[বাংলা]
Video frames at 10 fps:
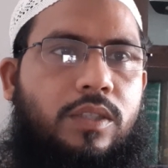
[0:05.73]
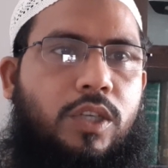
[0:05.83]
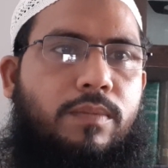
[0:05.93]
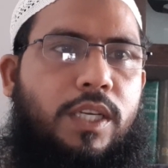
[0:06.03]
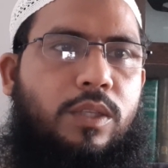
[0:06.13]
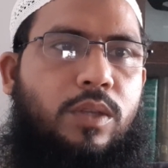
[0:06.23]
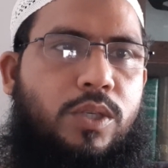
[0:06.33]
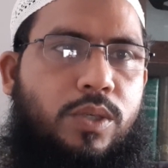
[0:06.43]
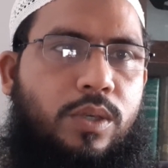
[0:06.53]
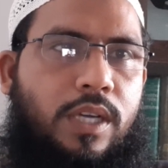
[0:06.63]
সম্মানিত
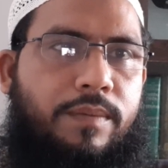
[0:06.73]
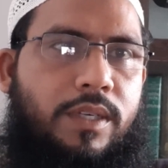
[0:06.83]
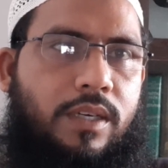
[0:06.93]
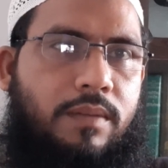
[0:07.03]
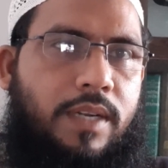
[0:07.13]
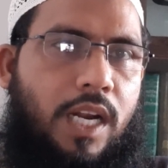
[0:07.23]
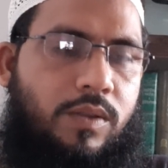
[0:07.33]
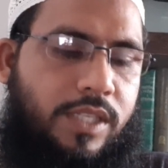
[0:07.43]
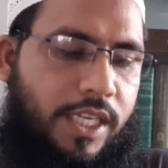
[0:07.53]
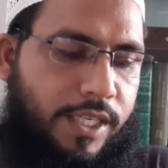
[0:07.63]
দর্শক আমি ডক্টর বেলাল
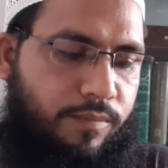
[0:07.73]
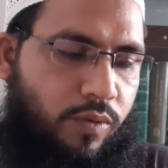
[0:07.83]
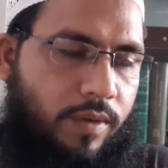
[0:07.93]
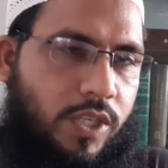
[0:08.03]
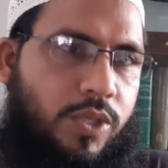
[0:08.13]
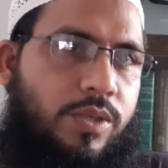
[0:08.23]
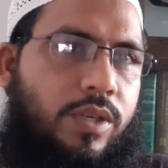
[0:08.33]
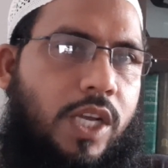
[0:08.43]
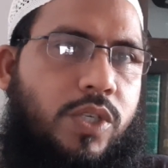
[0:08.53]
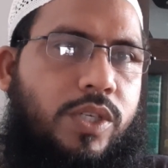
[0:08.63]
হোসাইদ প্রভাষক
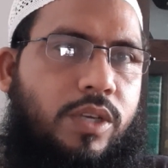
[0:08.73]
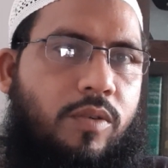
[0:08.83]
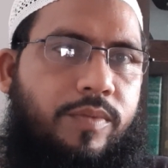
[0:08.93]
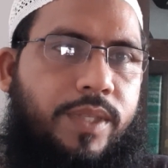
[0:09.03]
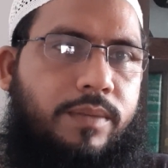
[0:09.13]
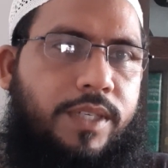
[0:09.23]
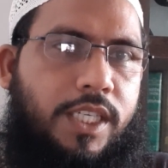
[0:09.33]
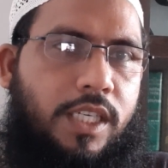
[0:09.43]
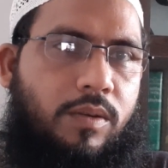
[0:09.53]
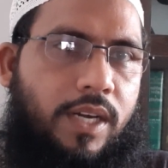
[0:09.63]
আশুলিয়া হোমিওপ্যাথি
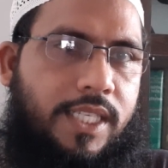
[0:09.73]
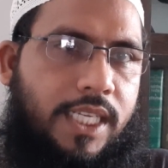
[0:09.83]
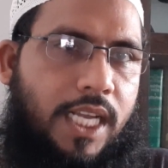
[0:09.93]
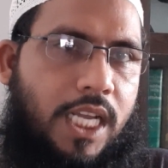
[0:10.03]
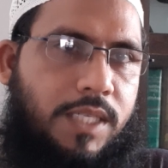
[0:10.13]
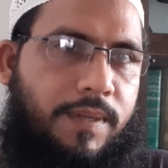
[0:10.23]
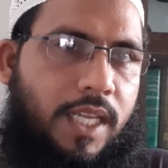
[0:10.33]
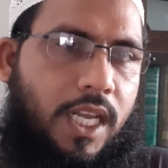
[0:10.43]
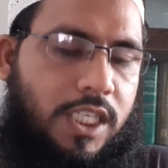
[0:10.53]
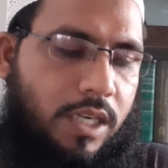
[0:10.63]
মেডিকেল কলেজ অ্যান্ড
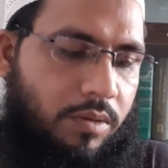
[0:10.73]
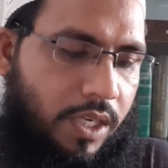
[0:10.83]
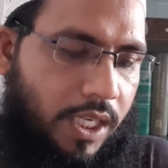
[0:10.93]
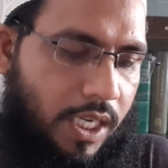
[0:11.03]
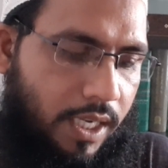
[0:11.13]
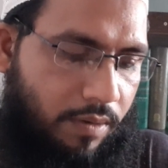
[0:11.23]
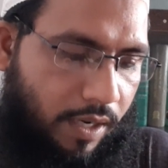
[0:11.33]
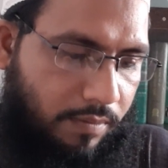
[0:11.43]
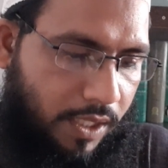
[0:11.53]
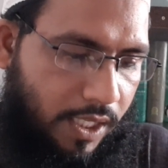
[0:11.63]
হাসপাতাল আশা করি আল্লাহ
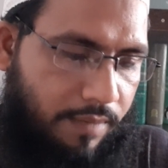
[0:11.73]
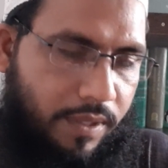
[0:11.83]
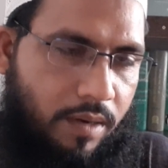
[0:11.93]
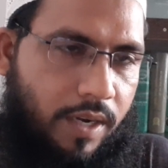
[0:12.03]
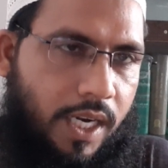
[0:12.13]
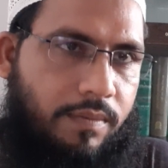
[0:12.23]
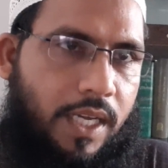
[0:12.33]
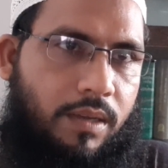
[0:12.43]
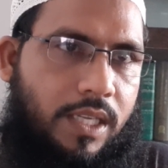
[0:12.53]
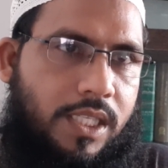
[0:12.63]
রহমতে আপনারা অনেক
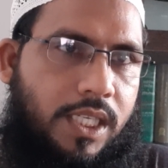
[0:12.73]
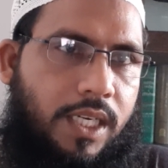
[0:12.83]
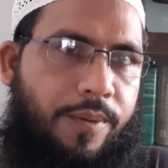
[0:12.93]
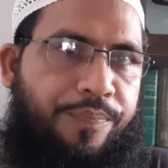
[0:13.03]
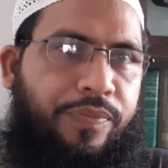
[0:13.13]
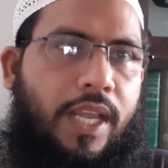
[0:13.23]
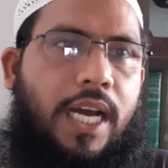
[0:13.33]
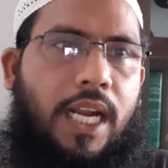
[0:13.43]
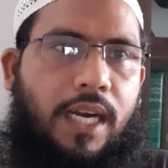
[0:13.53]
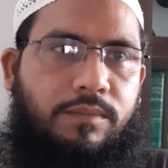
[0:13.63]
ভালো আছেন
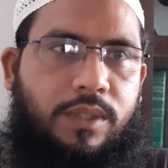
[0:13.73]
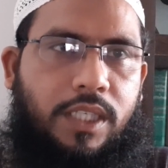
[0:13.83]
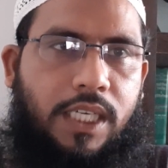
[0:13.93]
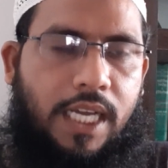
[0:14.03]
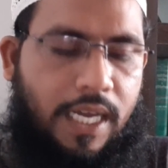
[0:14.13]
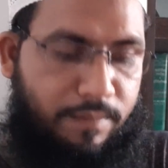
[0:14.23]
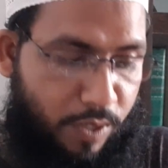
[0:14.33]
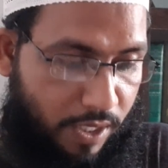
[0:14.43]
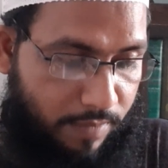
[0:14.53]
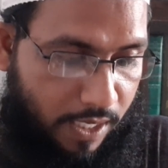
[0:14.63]
আলহামদুলিল্লাহ আমি
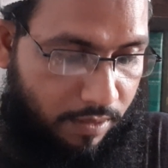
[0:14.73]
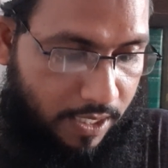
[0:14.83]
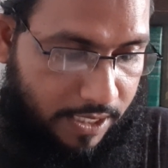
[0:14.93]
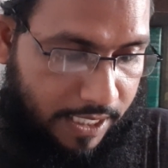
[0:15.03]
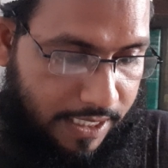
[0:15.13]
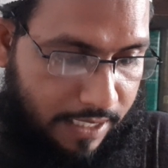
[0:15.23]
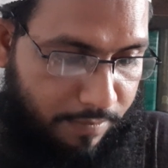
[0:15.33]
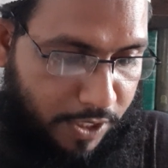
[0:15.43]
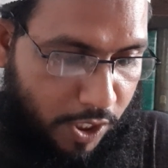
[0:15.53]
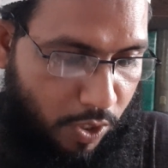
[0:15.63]
অনেক ভালো আছি আজকের
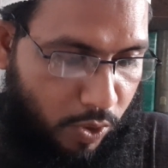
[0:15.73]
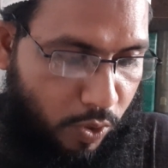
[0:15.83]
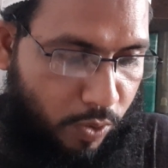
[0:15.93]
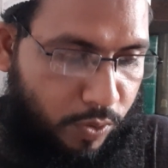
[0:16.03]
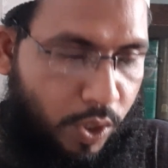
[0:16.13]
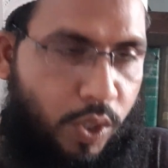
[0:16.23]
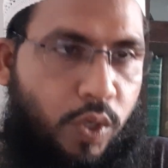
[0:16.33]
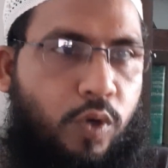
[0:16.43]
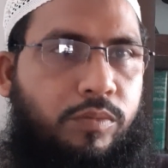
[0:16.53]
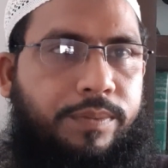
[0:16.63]
বিষয়টা হলো
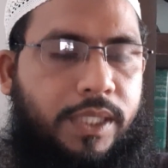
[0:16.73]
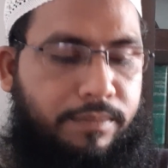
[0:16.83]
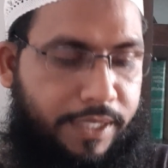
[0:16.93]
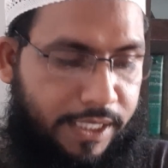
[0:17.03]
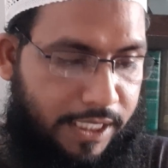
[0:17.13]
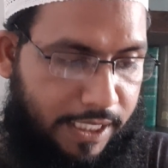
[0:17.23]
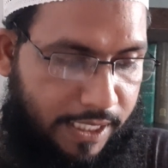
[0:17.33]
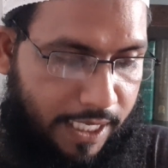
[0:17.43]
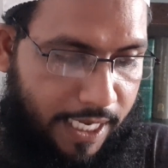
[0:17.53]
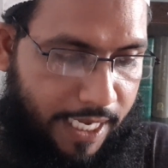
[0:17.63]
হোমিওপ্যাথি মেডিসিন
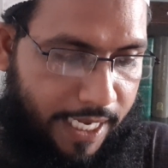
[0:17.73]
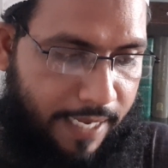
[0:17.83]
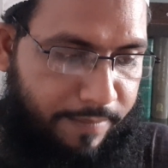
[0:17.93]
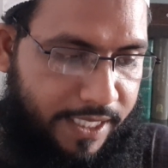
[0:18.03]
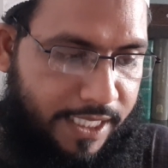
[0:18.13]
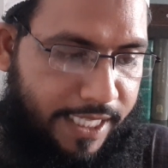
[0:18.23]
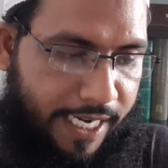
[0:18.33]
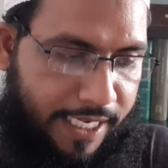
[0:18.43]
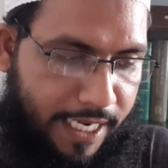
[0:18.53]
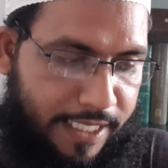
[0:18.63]
অ্যাবিস
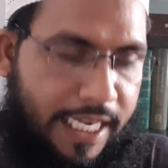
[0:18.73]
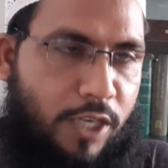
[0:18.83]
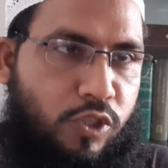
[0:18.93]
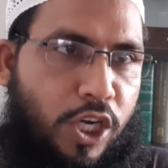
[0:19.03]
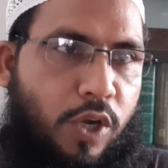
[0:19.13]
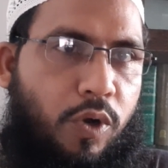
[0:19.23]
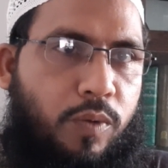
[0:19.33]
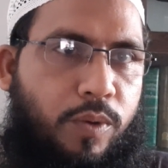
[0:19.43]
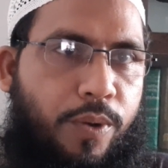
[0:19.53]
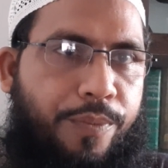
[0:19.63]
নেগরা নিয়ে আলোচনা করব